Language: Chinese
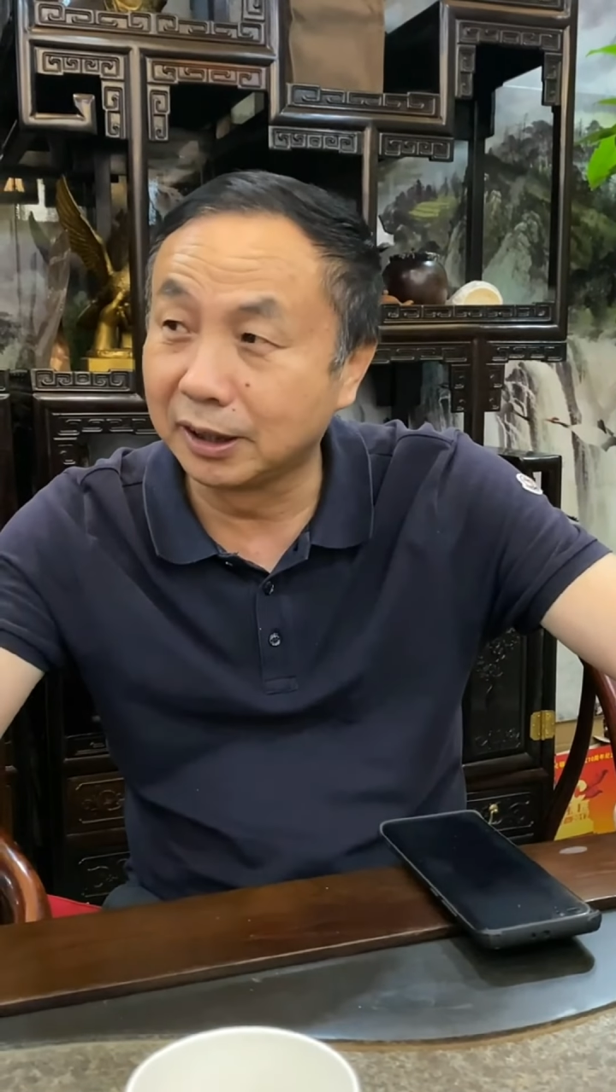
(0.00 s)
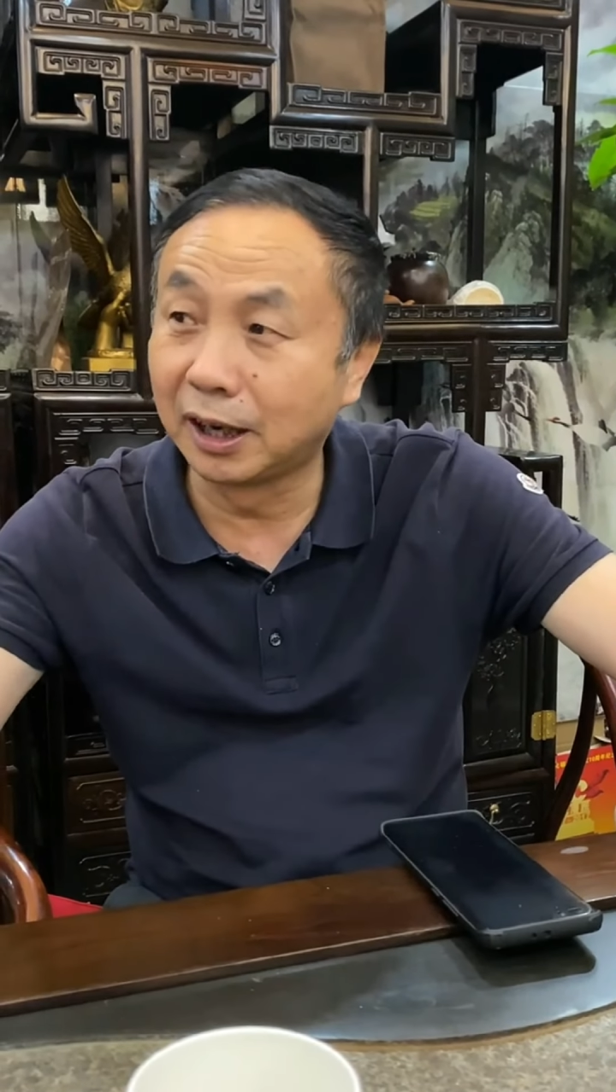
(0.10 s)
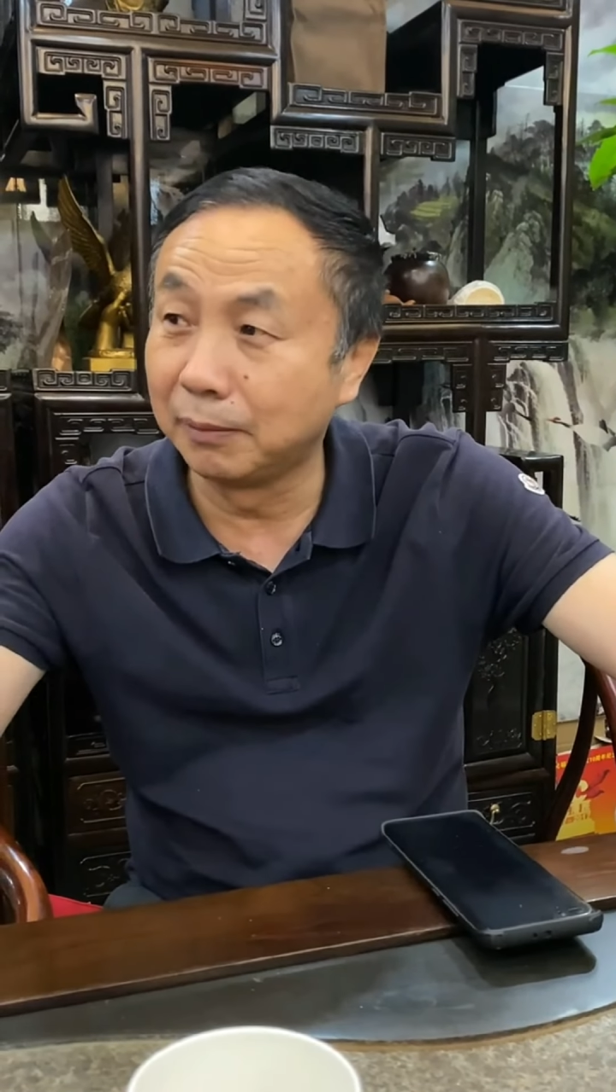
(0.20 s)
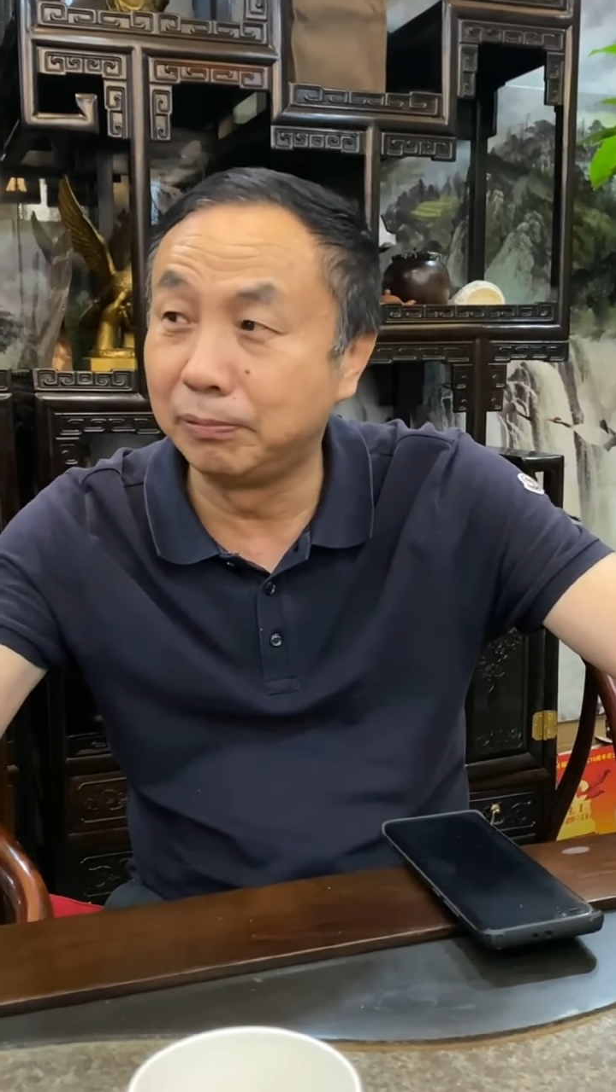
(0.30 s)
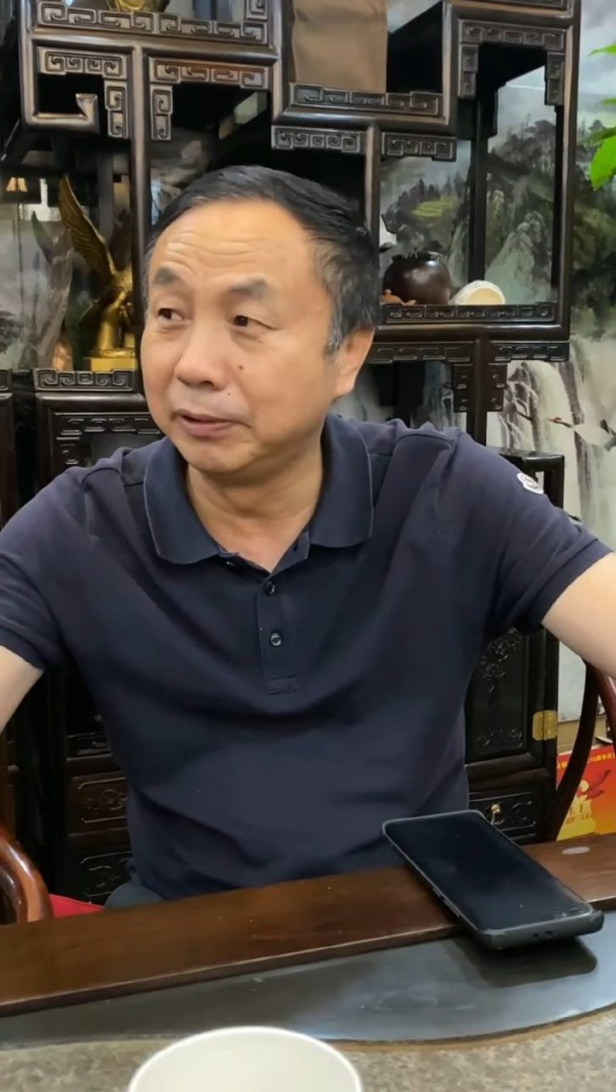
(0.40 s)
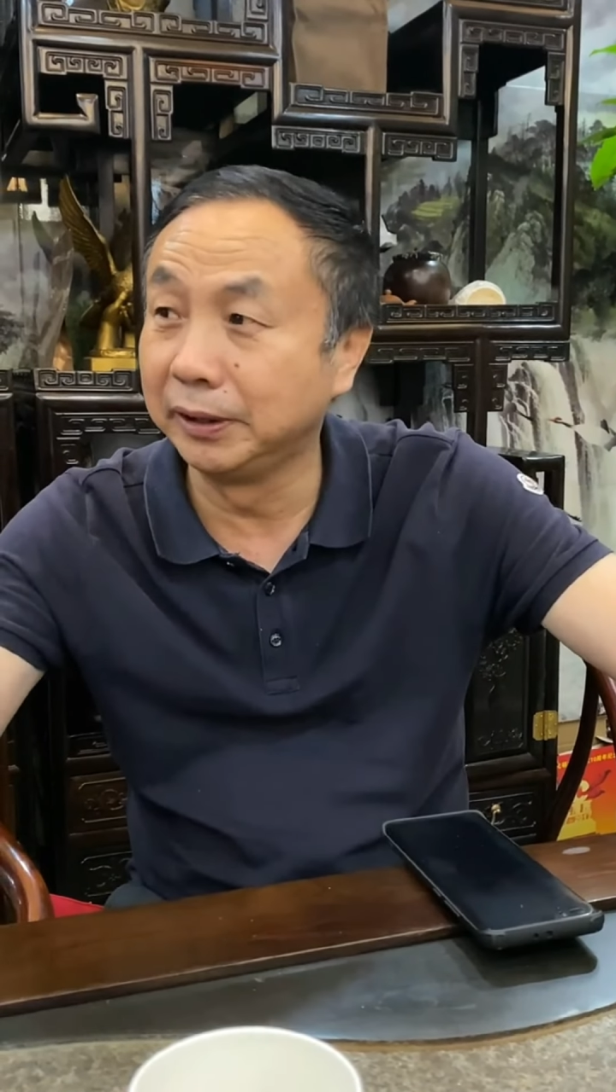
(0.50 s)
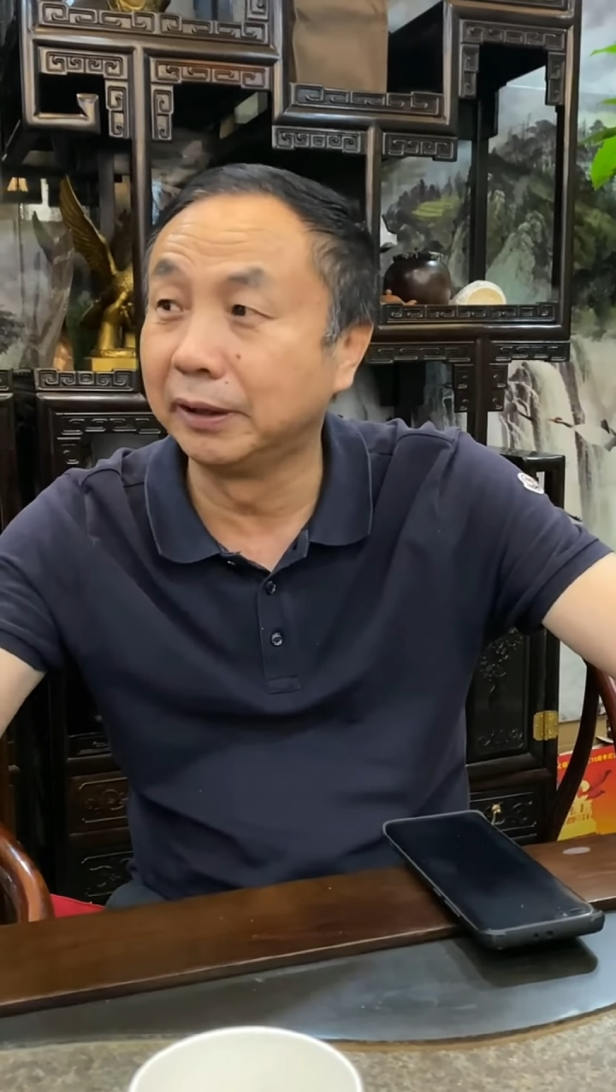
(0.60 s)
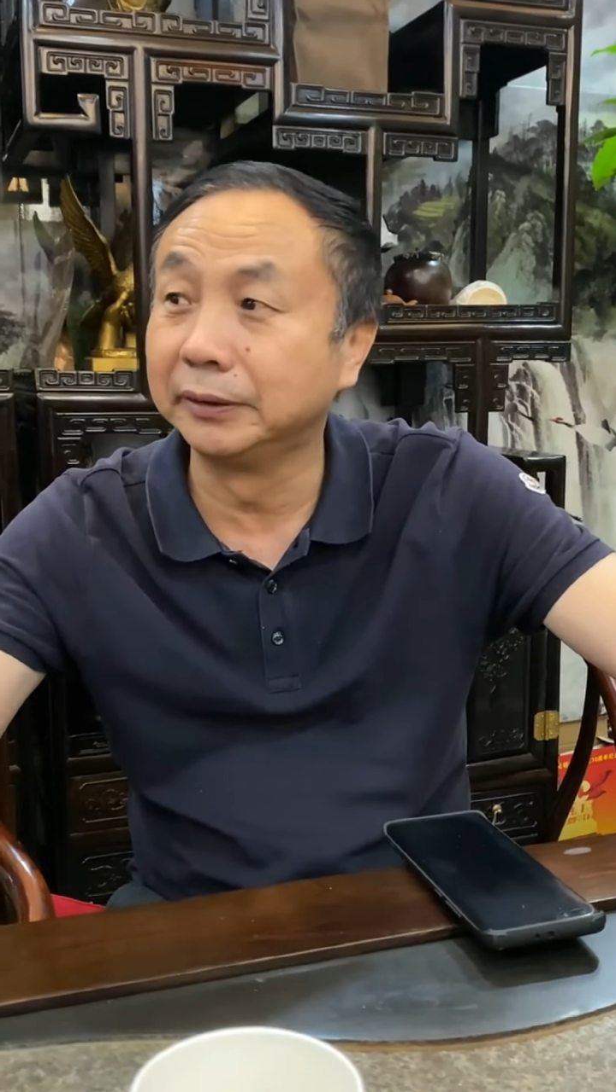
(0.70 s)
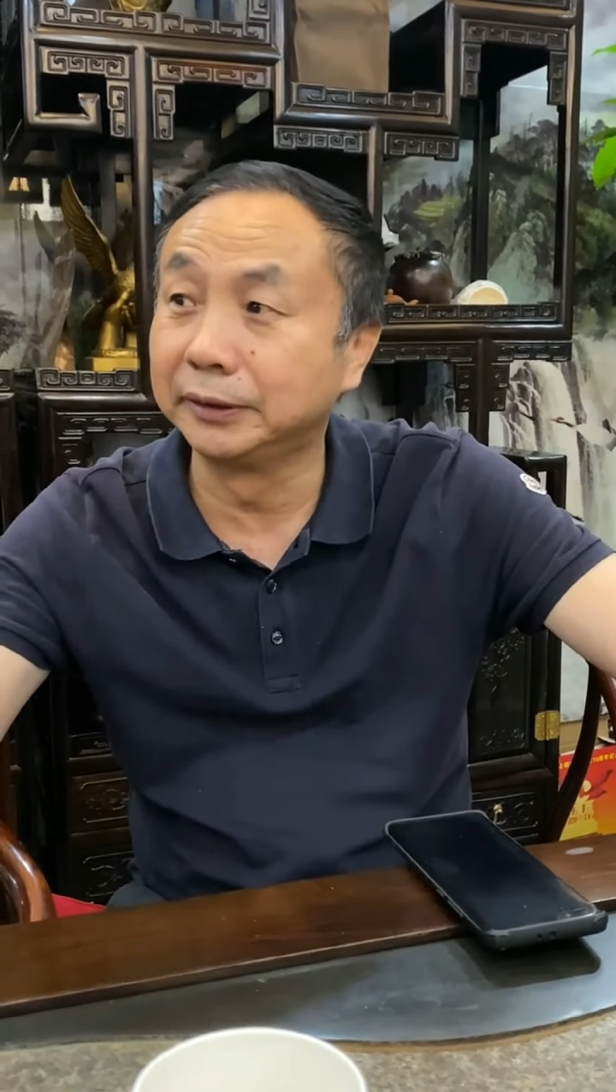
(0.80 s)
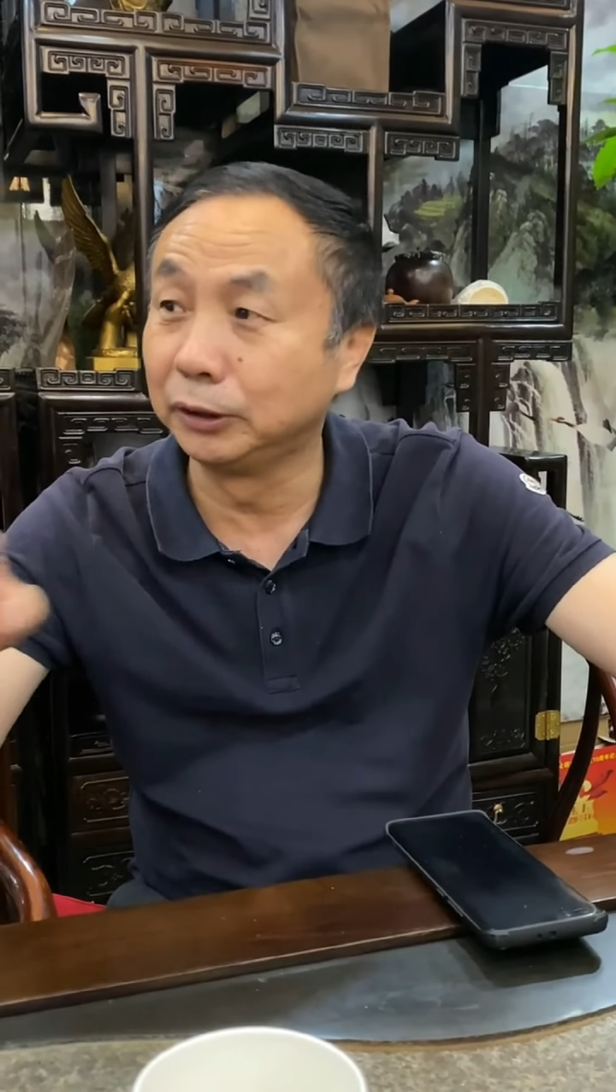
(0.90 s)
卡普利奥
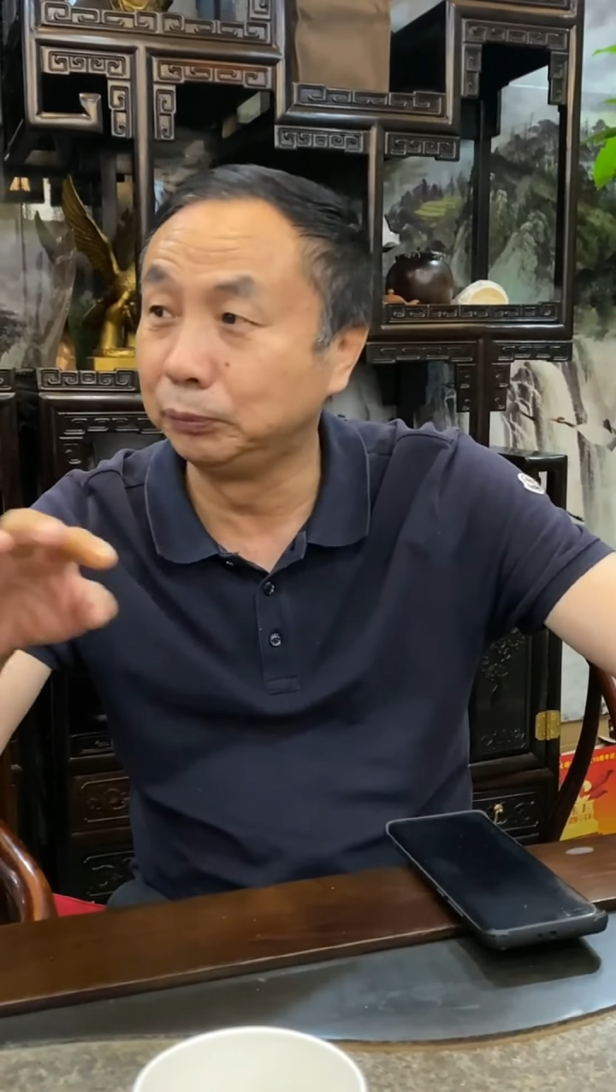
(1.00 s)
的这个